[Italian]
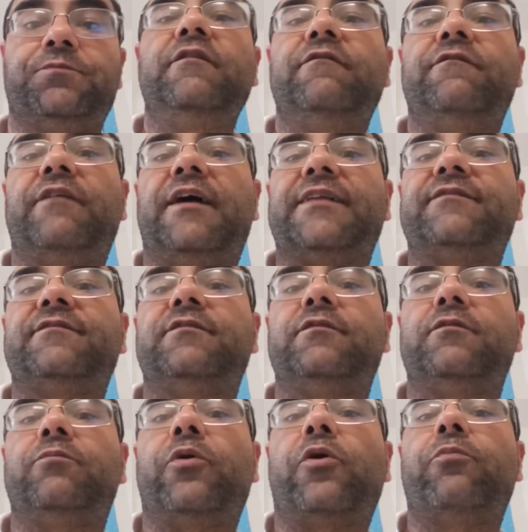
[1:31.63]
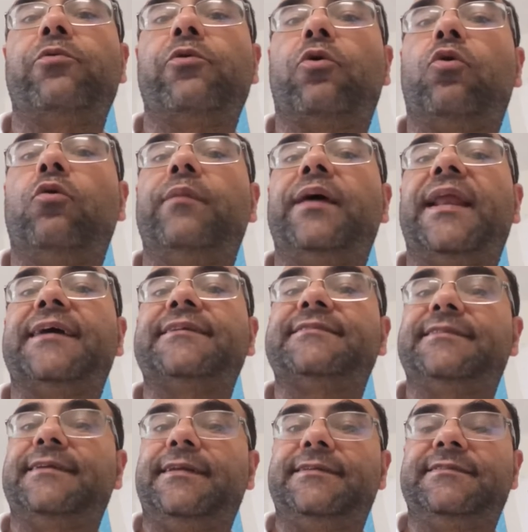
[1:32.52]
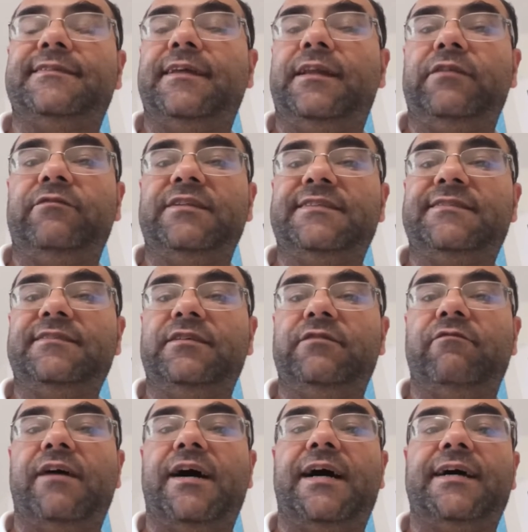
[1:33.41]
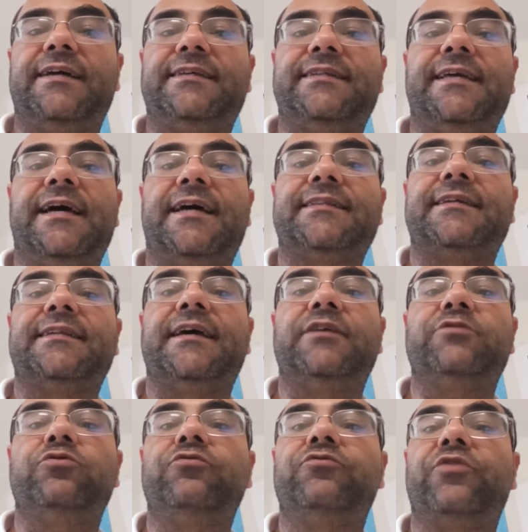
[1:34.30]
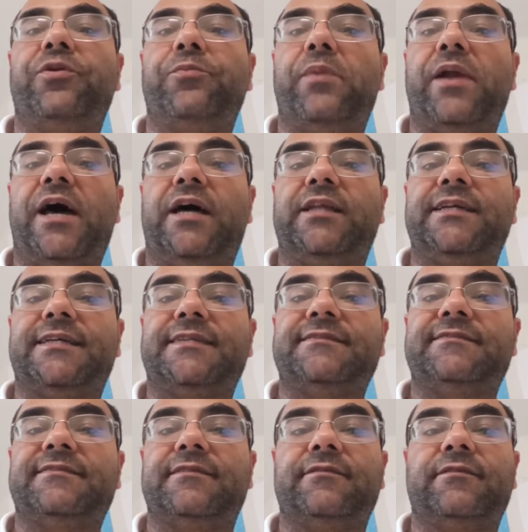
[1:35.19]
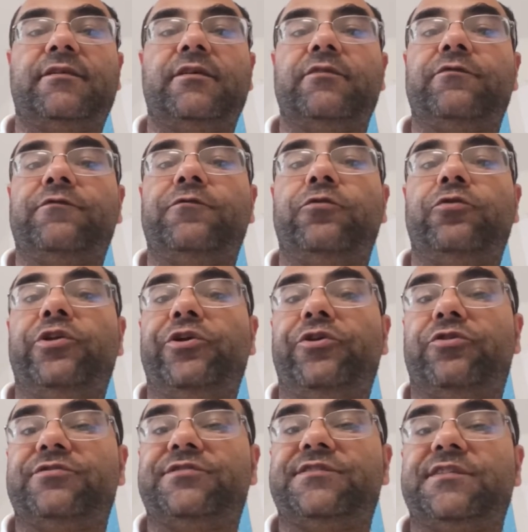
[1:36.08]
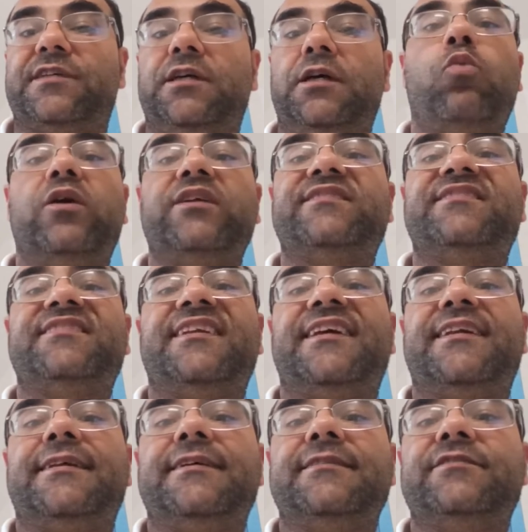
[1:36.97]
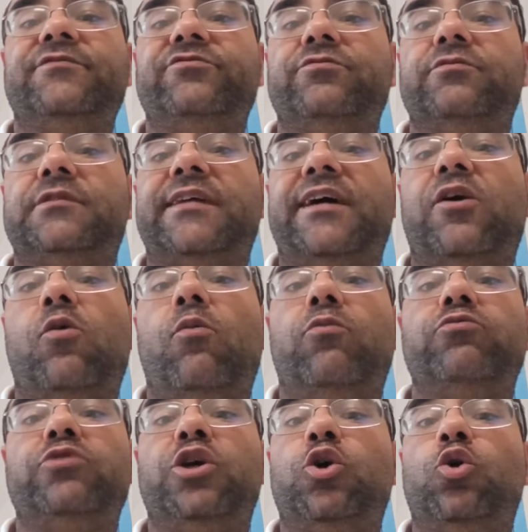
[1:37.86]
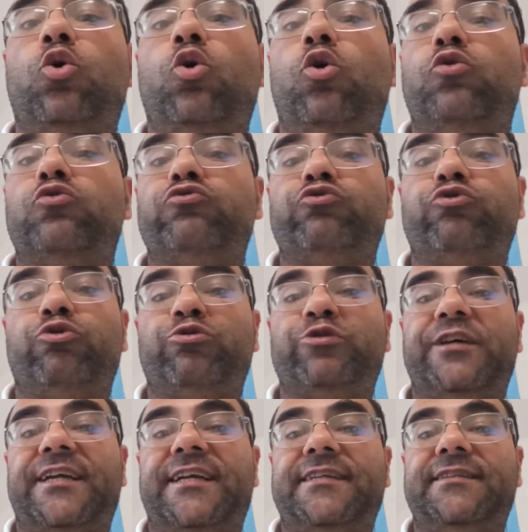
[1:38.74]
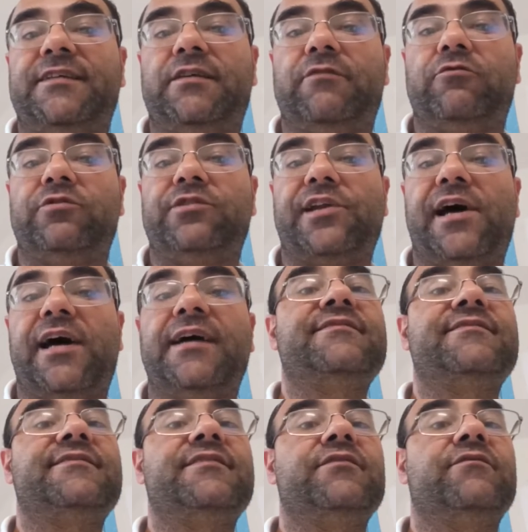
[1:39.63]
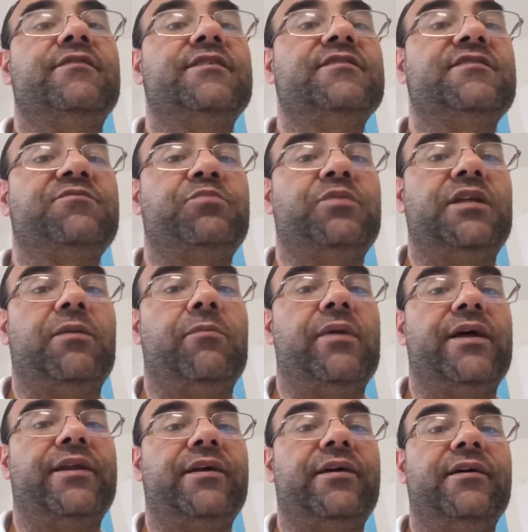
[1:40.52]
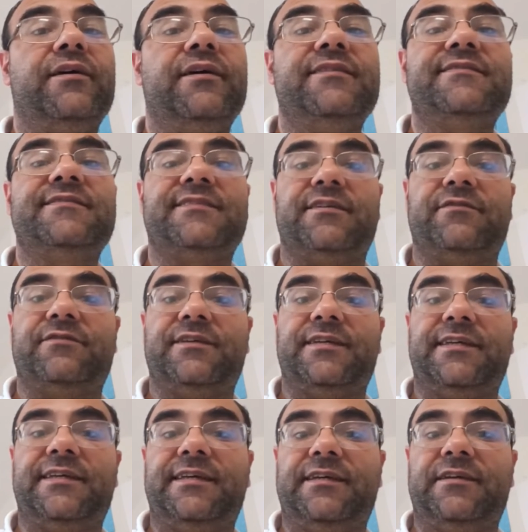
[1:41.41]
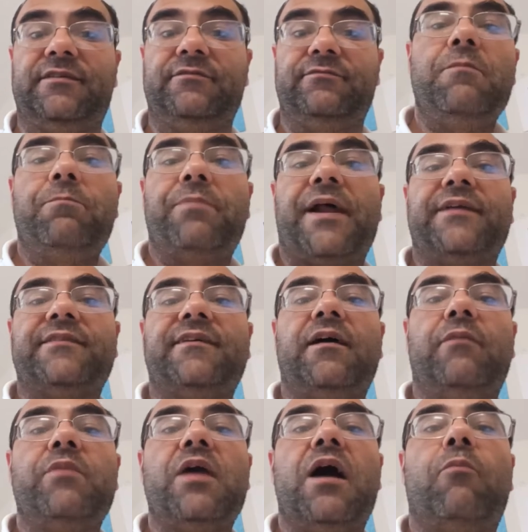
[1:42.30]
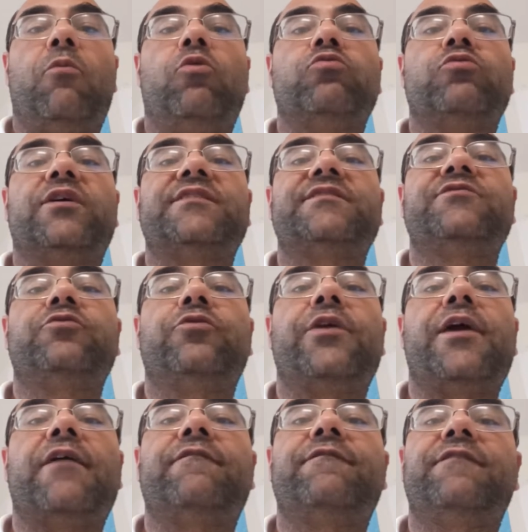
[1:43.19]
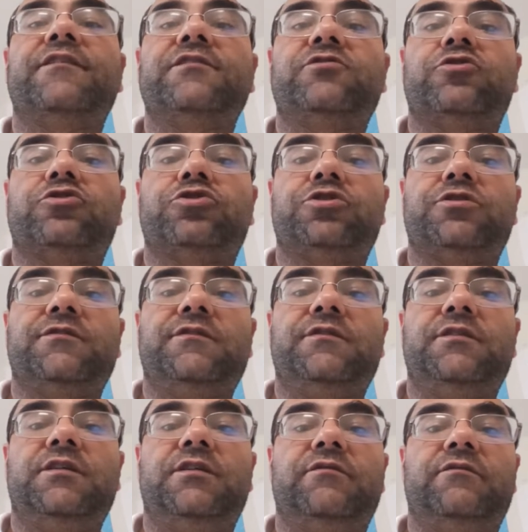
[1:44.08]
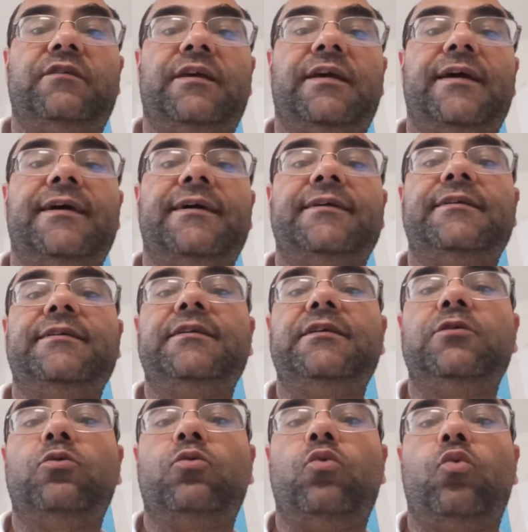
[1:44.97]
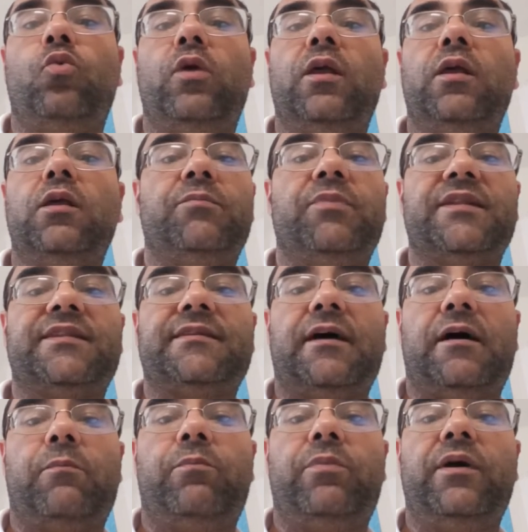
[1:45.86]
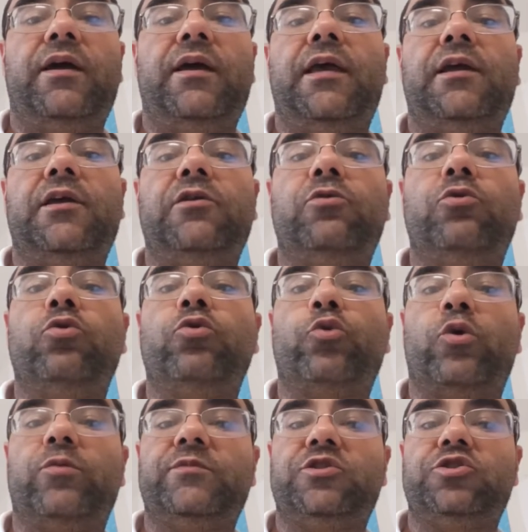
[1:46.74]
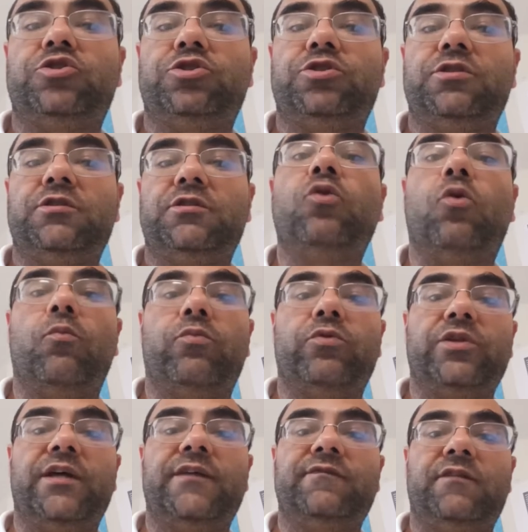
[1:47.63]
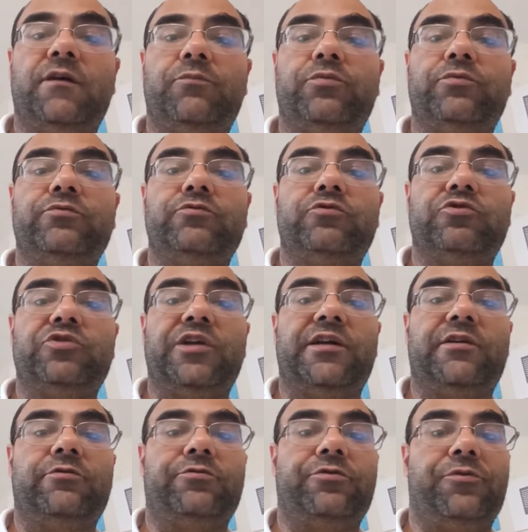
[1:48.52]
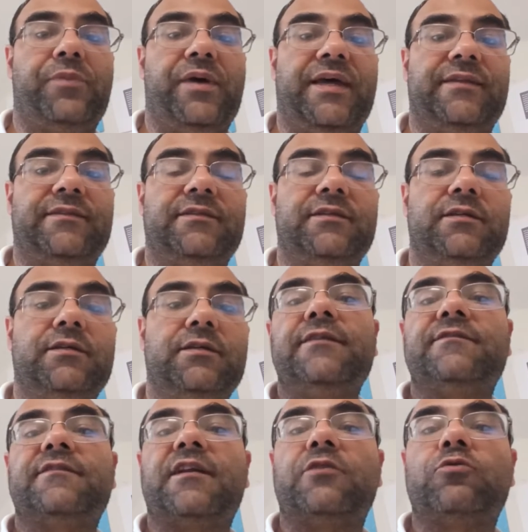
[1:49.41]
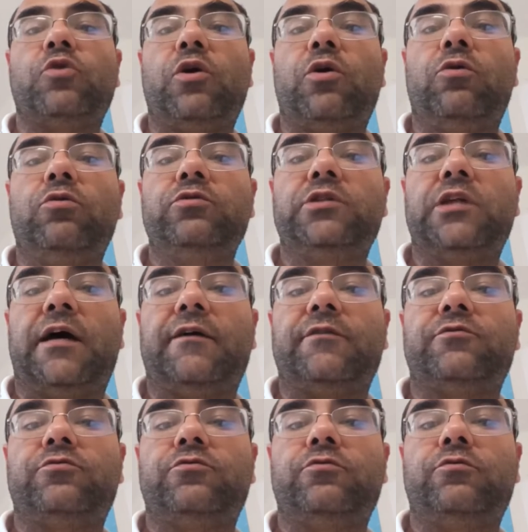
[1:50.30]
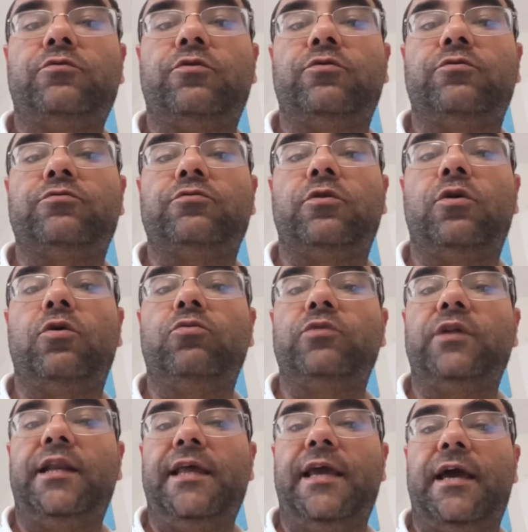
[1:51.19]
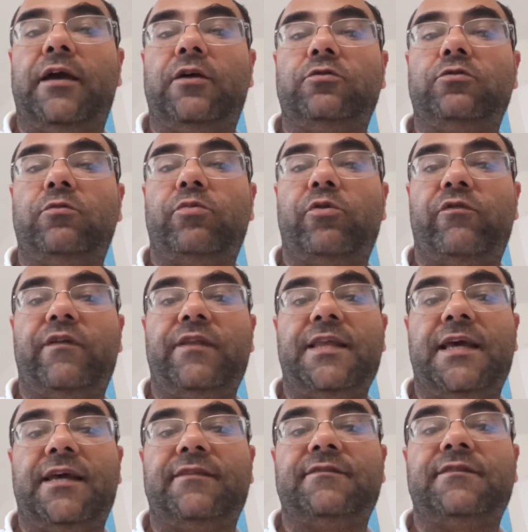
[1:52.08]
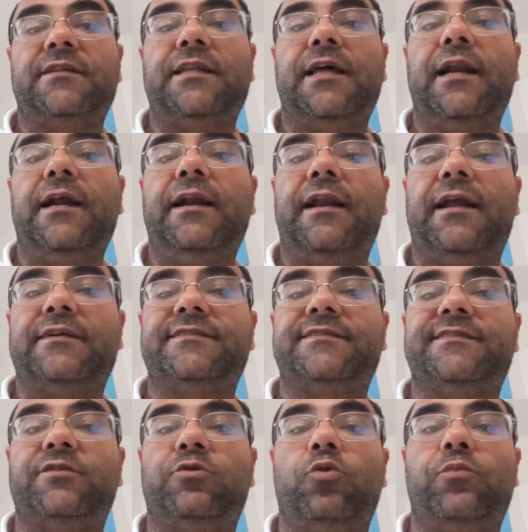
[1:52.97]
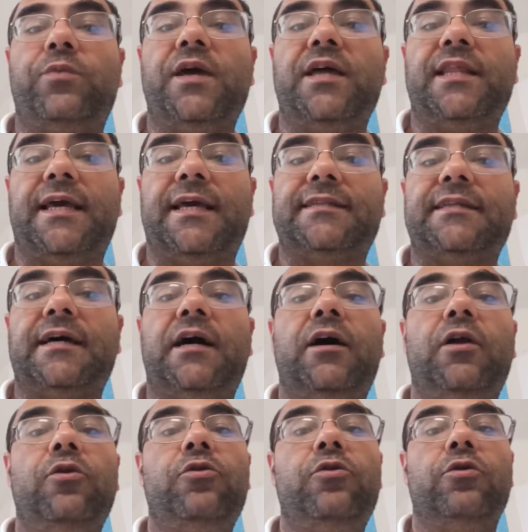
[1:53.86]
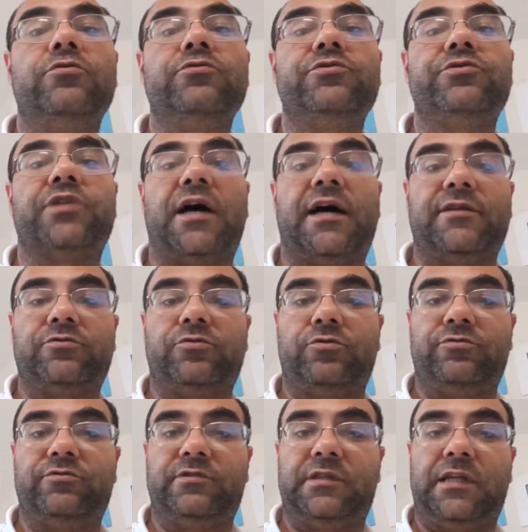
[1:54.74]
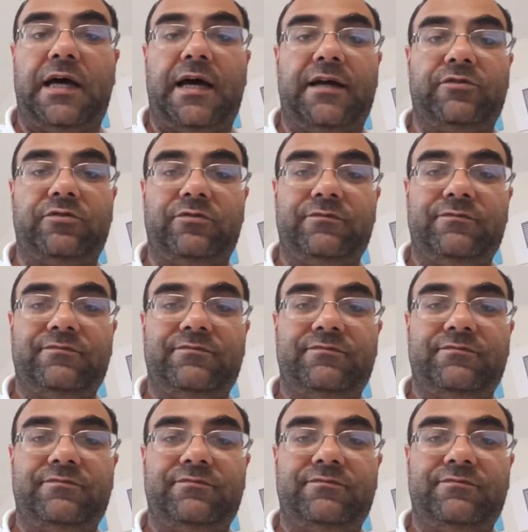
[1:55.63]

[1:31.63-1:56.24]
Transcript: Infatti, proprio come la serie televisiva ideata dai Duffer Brothers, anche Foglie Rosse, può essere riassunta come un incontro narrativo tra Steven Spielberg e Stephen King. In pratica abbiamo una storia fantascientifica in cui Tippet Up e i loro amici, i componenti appunto della loro band, entrano in contatto con un alieno proveniente dal dal classico pianeta lontano lontano.